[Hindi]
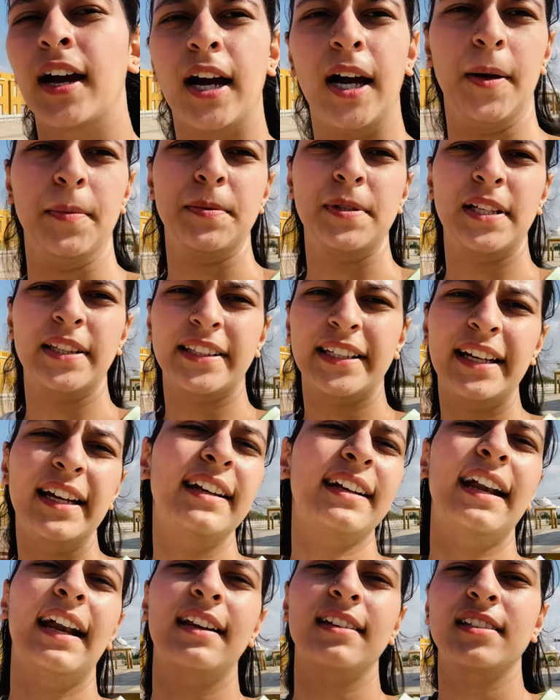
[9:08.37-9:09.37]
अब चलते हैं
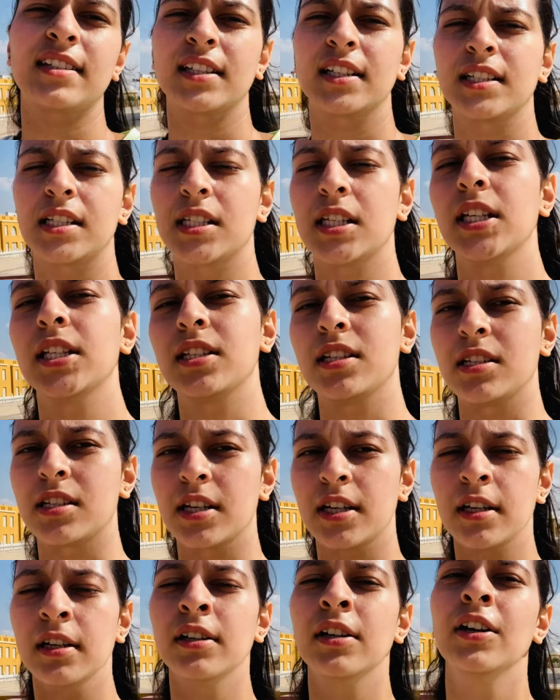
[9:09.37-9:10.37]
ग्रैंड स्टेयर से
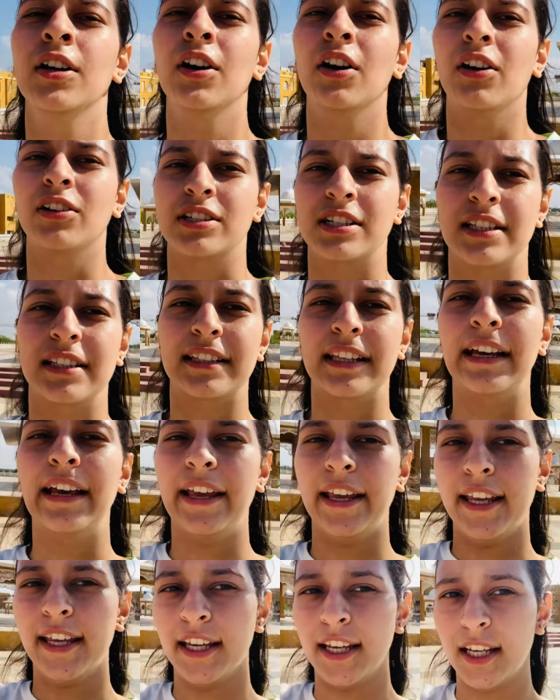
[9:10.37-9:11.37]
नीचे चलते हैं
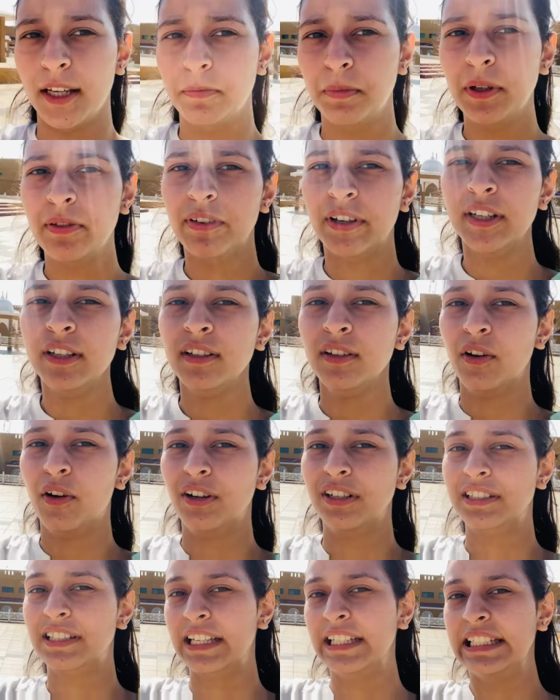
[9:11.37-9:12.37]
ए बी वन और
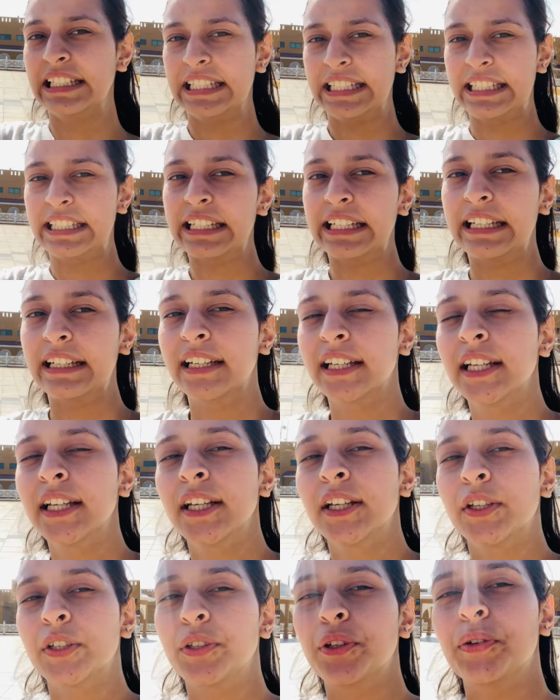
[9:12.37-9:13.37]
इसके नीचे
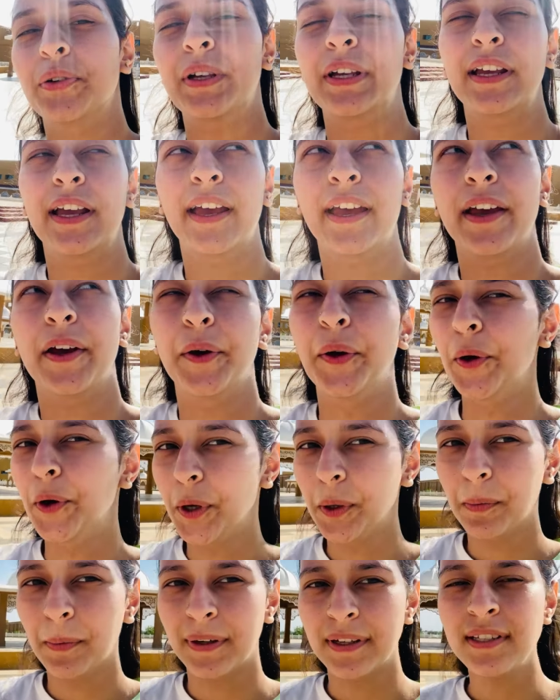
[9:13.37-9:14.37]
जो कि है
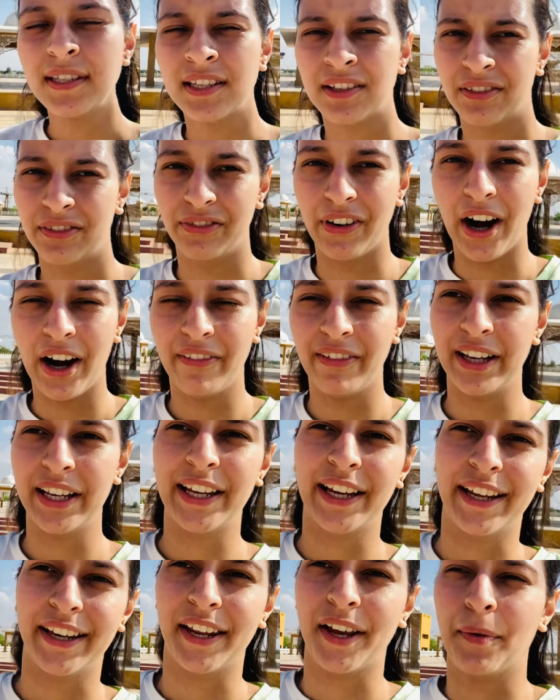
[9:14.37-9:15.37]
ओल्ड मेस वहाँ वाले
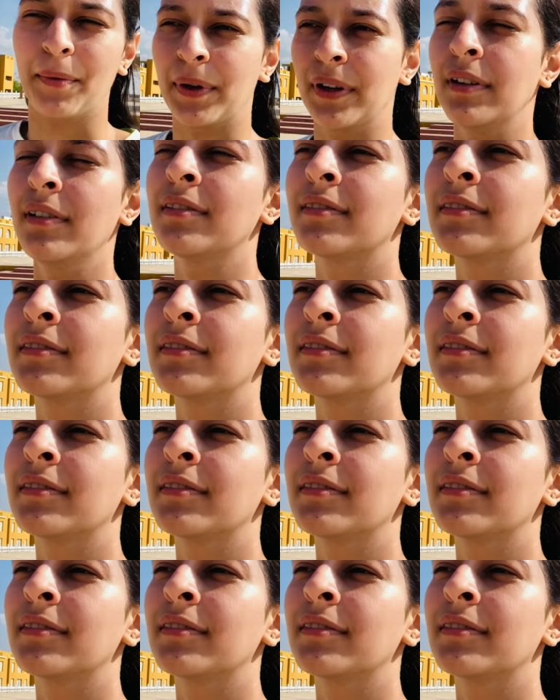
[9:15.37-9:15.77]
एरिया में